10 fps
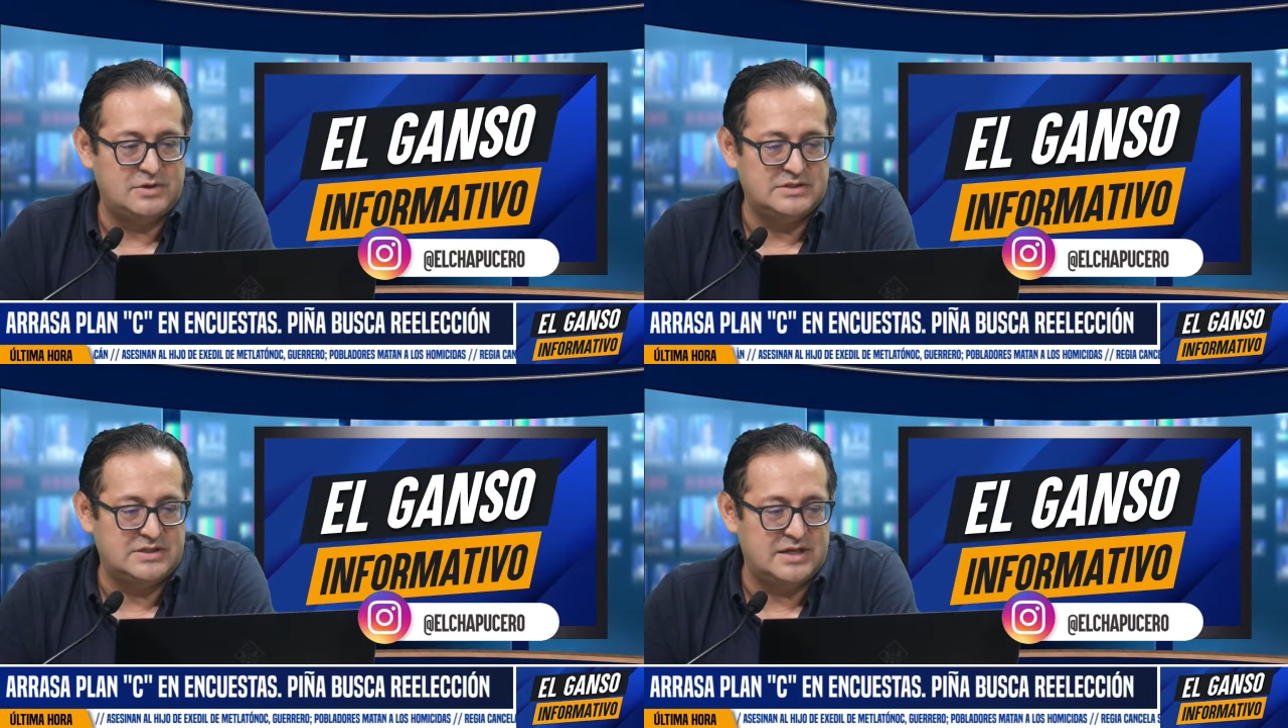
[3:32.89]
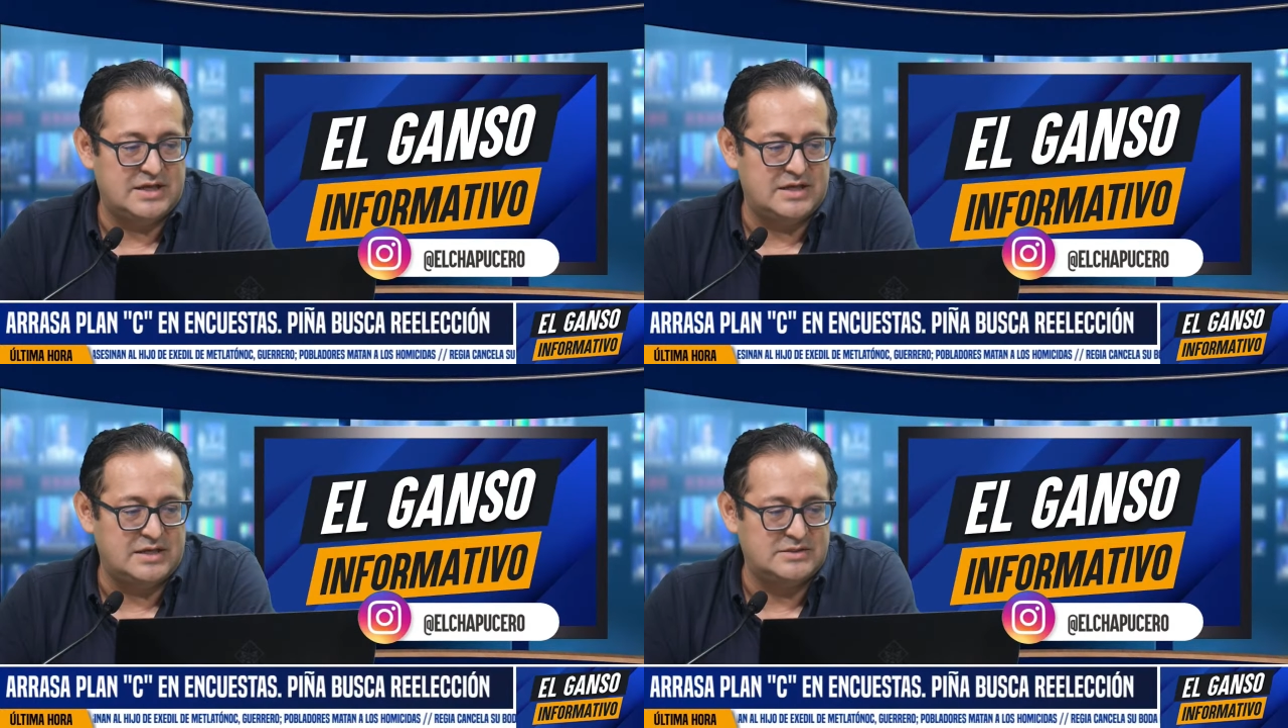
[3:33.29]

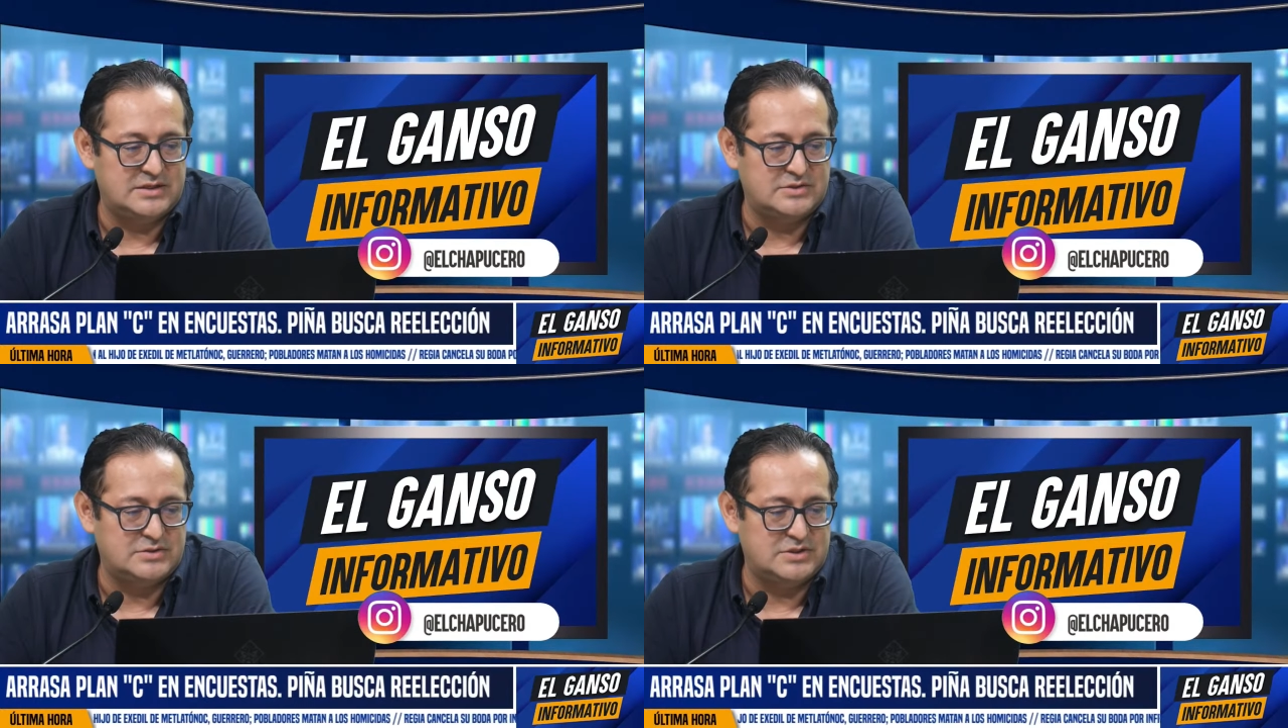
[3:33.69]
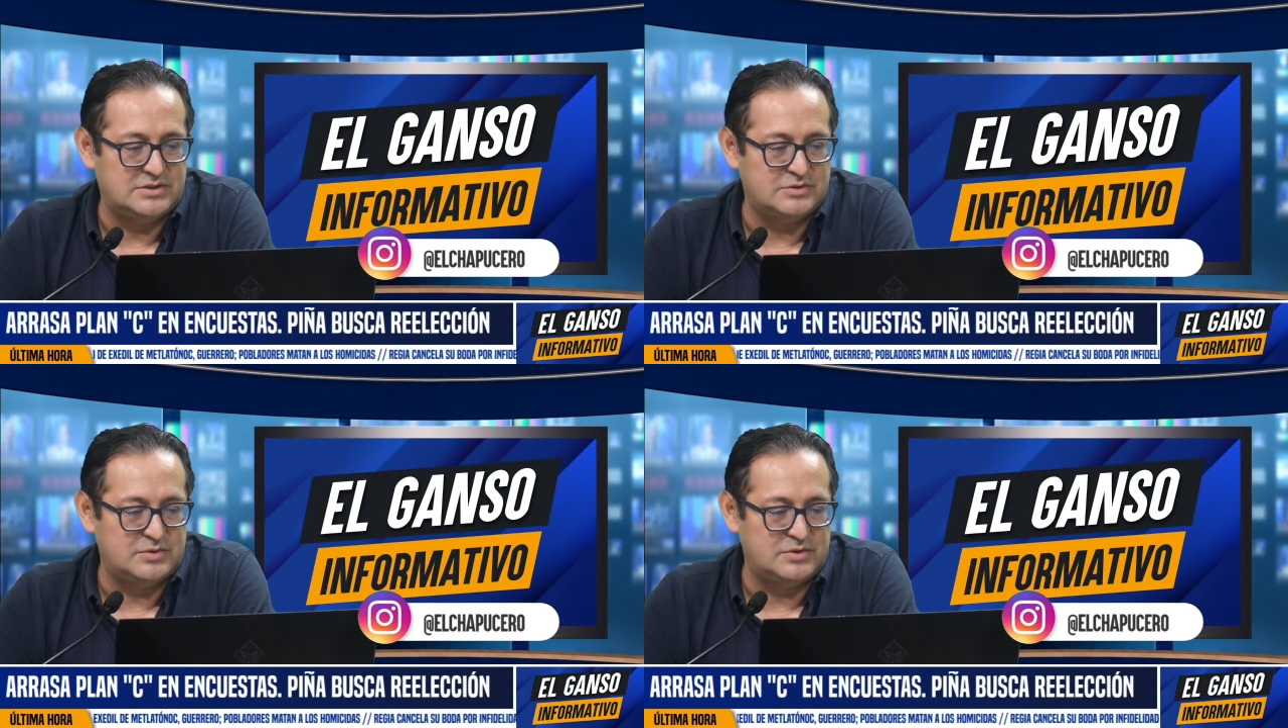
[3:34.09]
esta, esta,
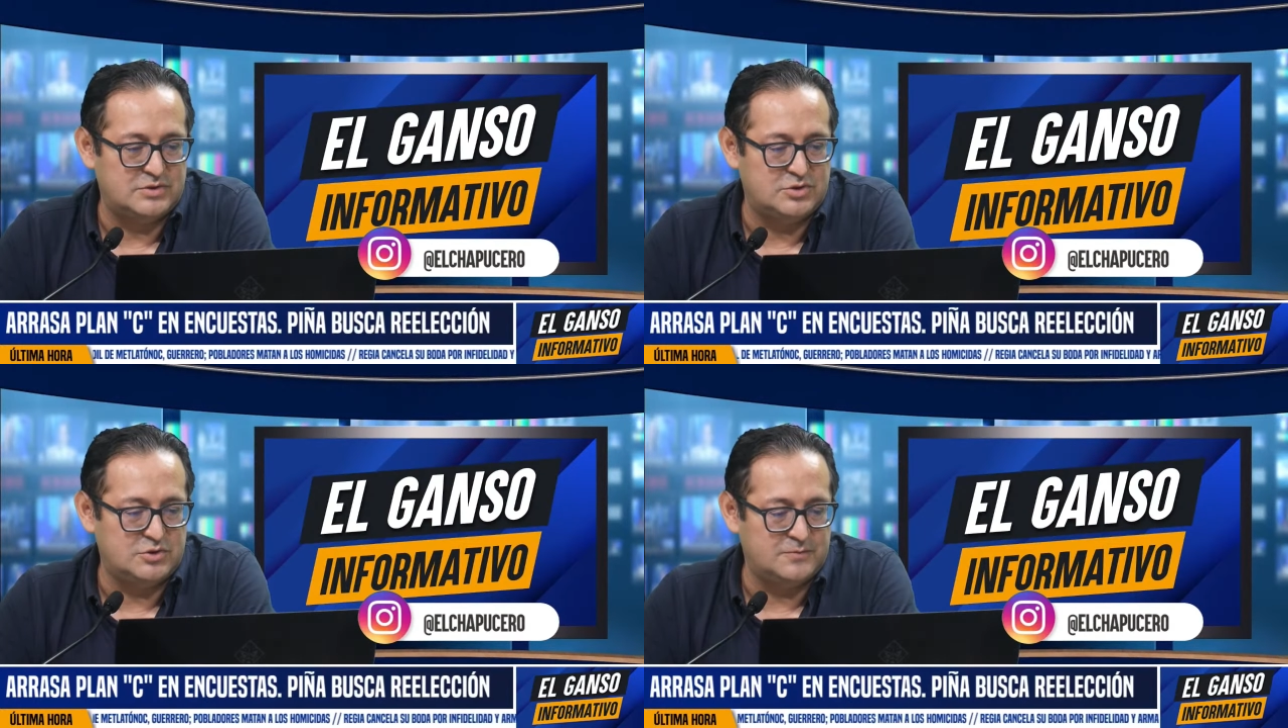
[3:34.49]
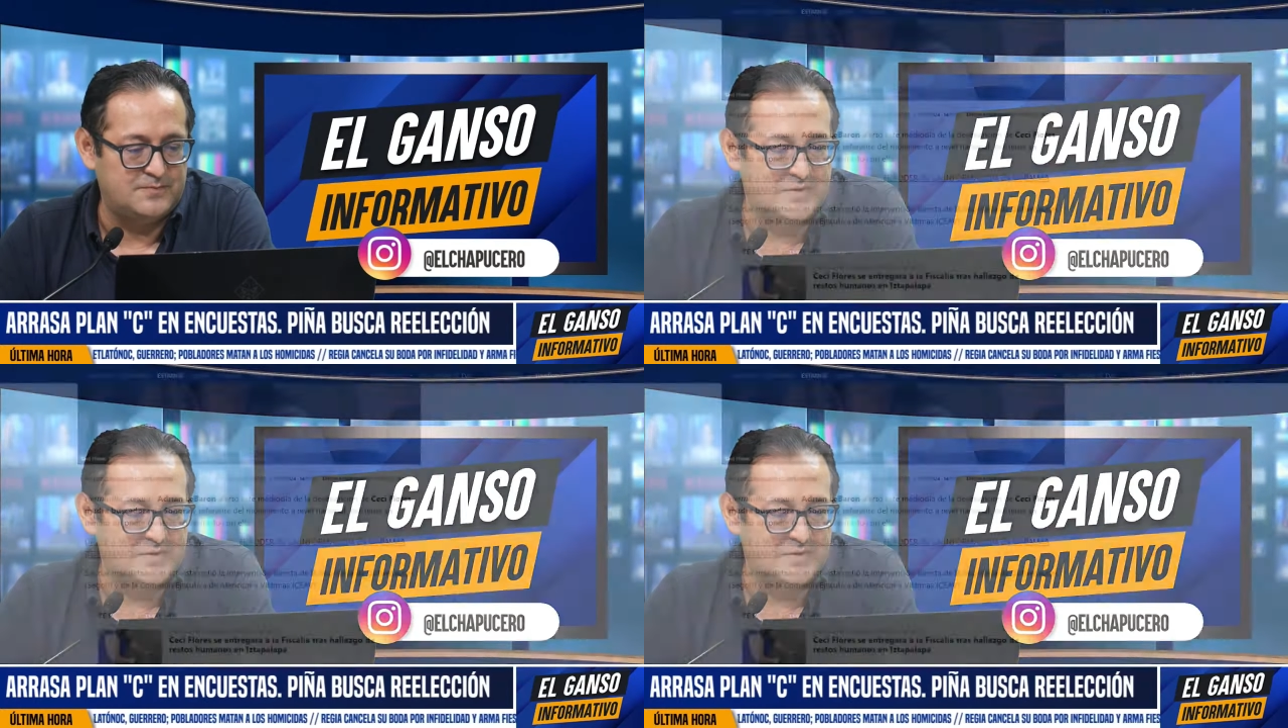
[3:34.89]
esta situación,